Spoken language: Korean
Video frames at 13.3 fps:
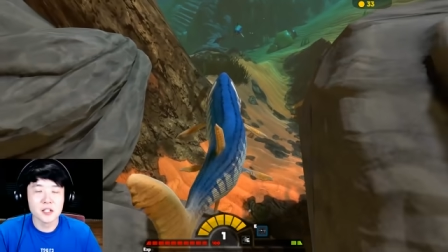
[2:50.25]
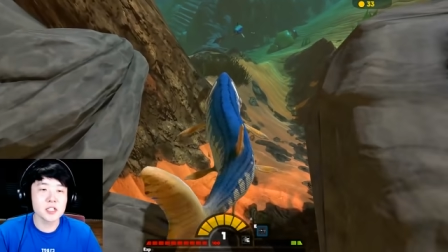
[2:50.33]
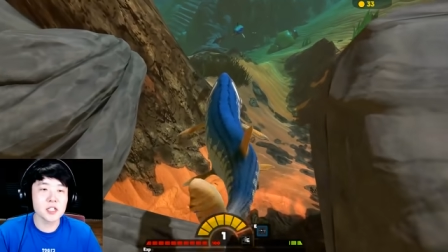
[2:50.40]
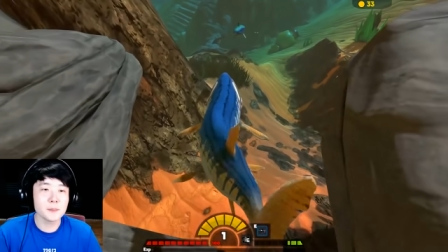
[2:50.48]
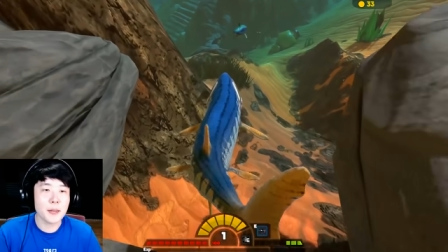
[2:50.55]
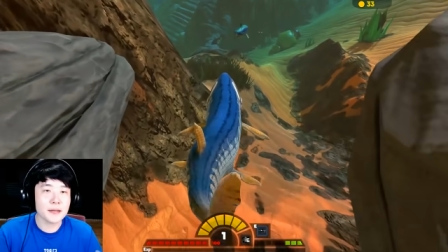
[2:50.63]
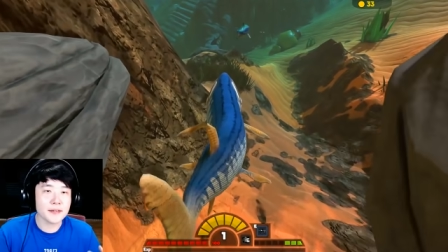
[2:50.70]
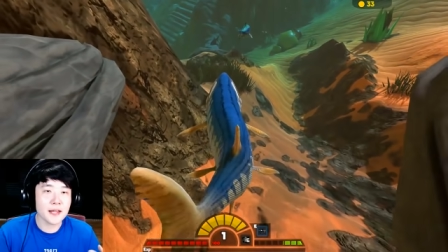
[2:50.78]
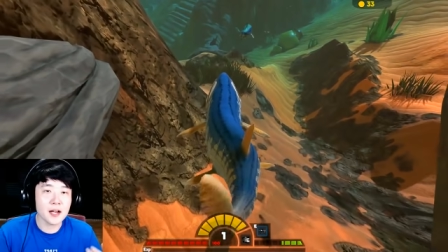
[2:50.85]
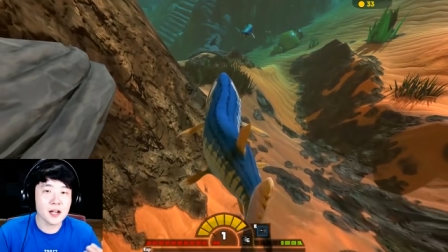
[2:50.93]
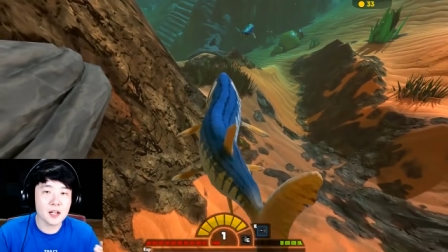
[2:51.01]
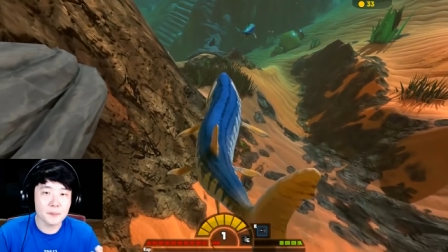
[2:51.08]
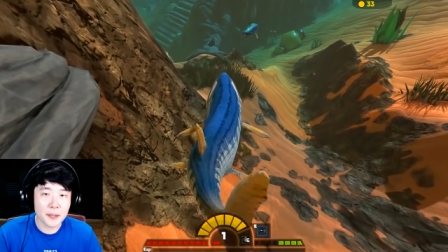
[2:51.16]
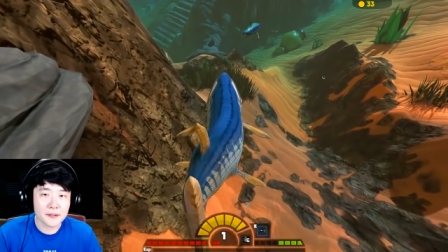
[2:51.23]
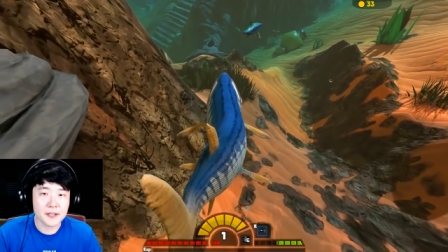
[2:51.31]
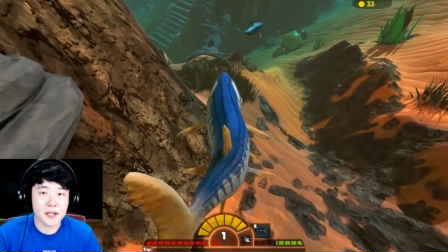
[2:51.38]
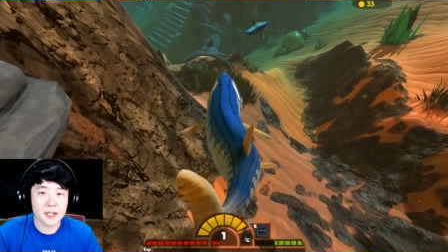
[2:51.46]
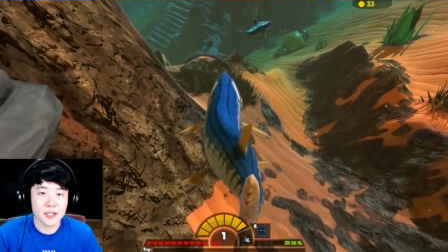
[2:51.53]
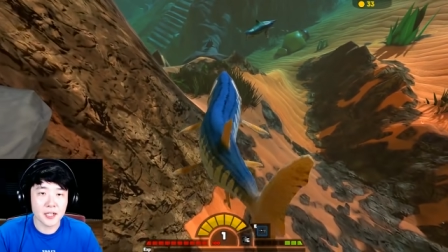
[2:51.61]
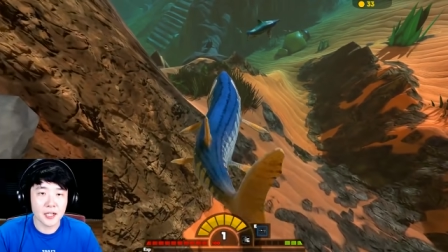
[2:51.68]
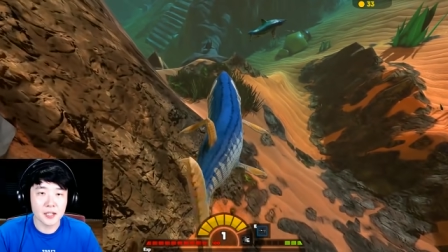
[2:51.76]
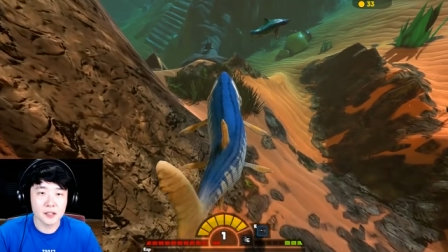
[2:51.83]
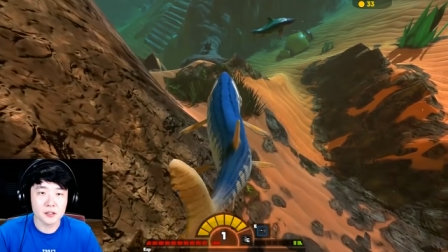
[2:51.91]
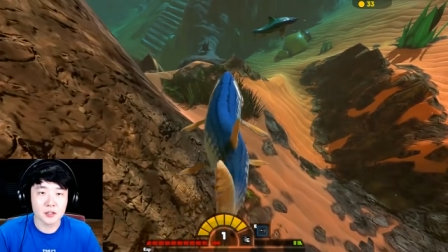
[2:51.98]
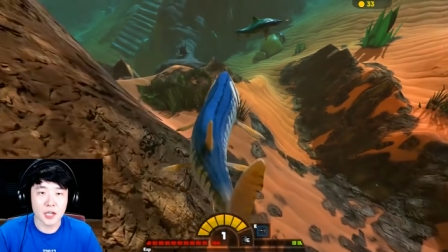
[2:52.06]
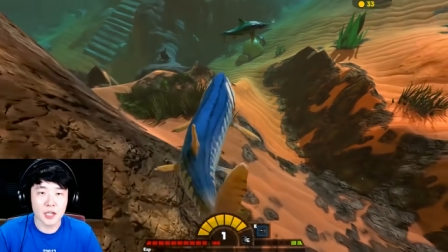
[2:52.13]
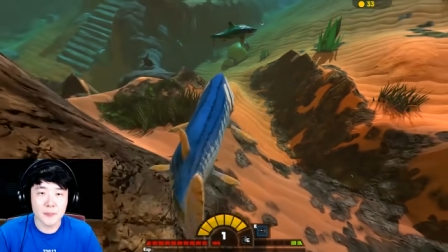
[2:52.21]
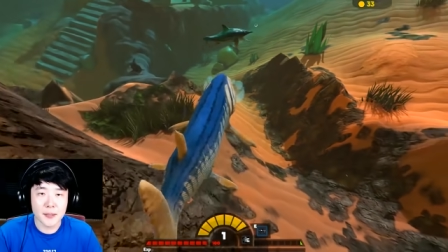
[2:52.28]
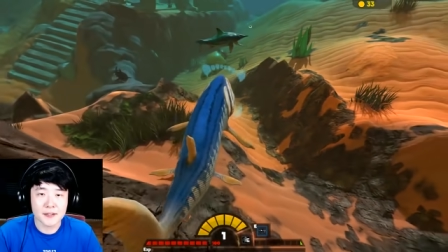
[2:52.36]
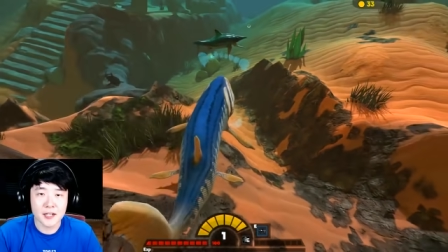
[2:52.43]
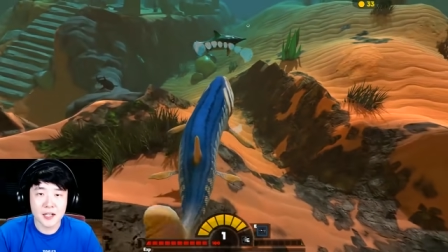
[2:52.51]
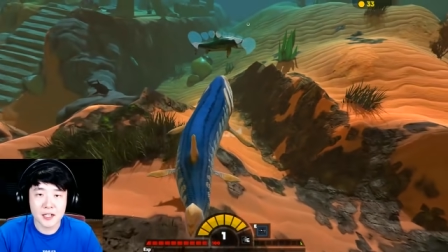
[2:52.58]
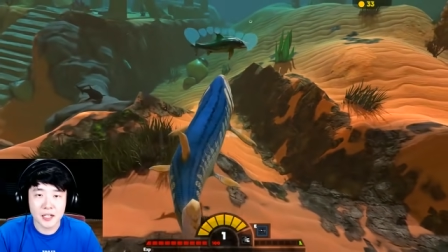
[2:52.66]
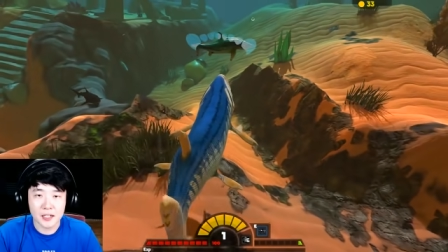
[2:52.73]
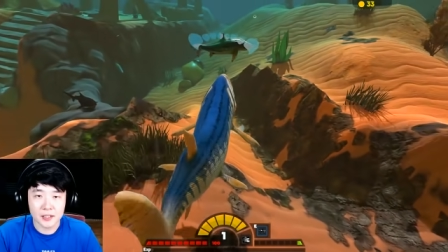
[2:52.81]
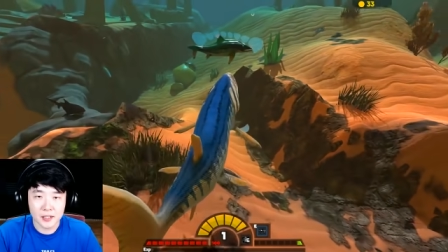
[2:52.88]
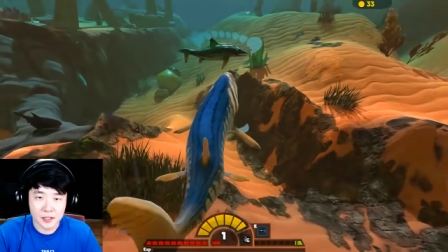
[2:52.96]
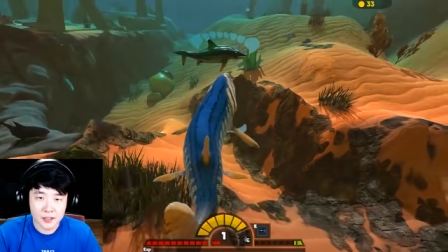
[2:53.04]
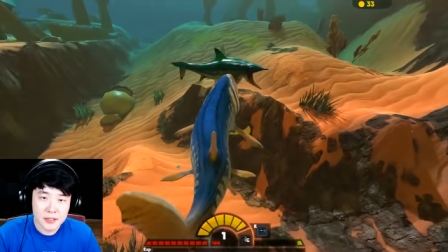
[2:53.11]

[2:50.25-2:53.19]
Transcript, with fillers: 역시 이게 백상아리는 백상아리야. 괜히 백상아리가 아니야.